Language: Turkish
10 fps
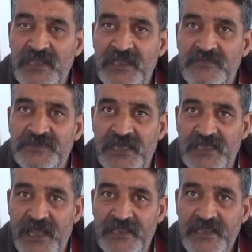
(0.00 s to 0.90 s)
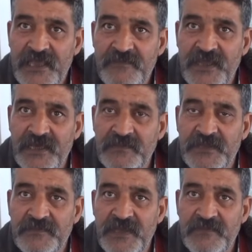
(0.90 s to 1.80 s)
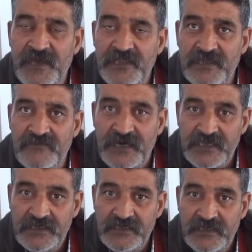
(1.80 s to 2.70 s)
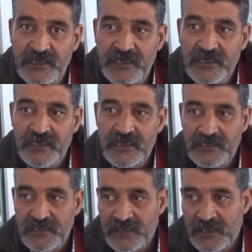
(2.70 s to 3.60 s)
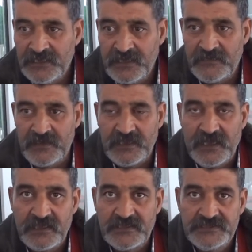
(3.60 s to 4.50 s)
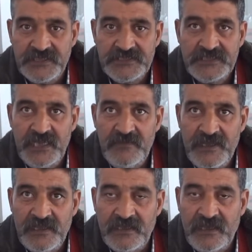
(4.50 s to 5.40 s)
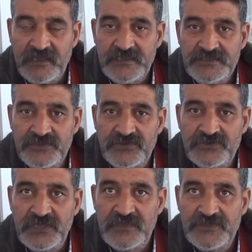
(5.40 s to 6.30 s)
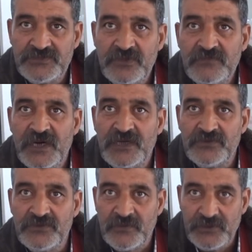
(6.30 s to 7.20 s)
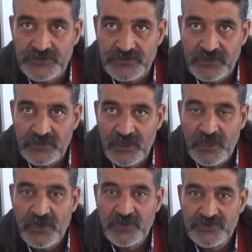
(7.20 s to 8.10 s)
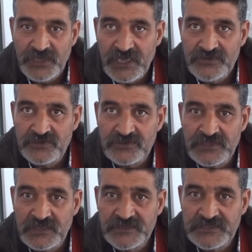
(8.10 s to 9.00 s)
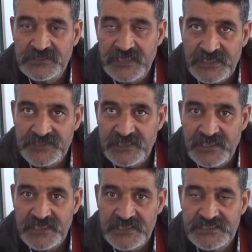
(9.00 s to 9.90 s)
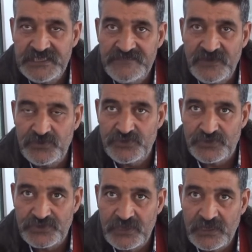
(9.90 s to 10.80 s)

Belirli bir şeylerden ekmeğini alıp gitme imkanları vardı. At arabaları kalkınca, iskele meydana kalkınca çocuklarımız çok mağdur duruma düştü. Şu an çocuklarımız gerçekten işsiz ve güçsüz.